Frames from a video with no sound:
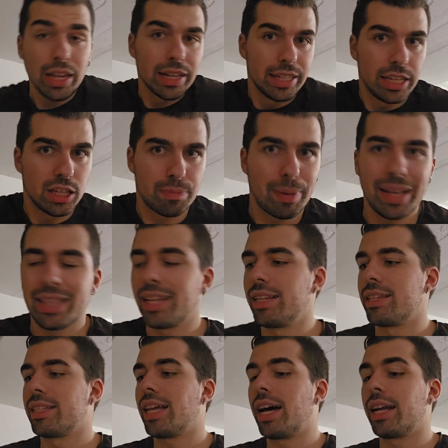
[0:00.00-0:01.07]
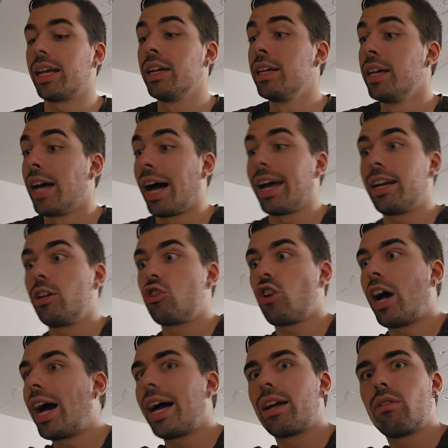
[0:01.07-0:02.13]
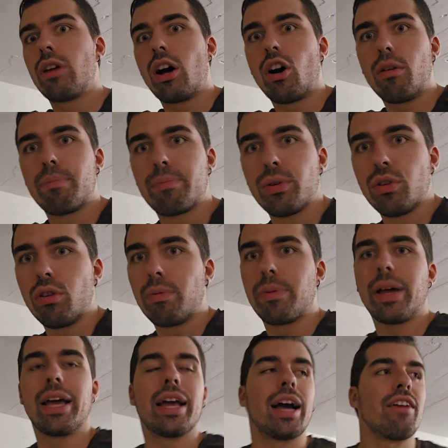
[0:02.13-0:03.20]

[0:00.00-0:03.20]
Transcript: gli spetta di stare a rigiocare una Coppa Europea,